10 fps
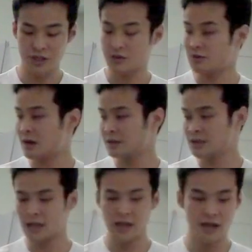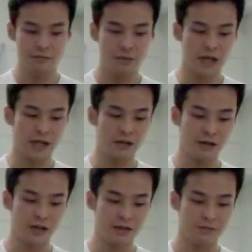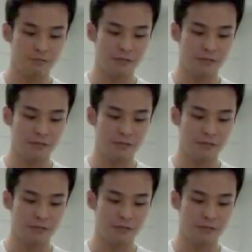事象を合わせて、まあ、彼らは、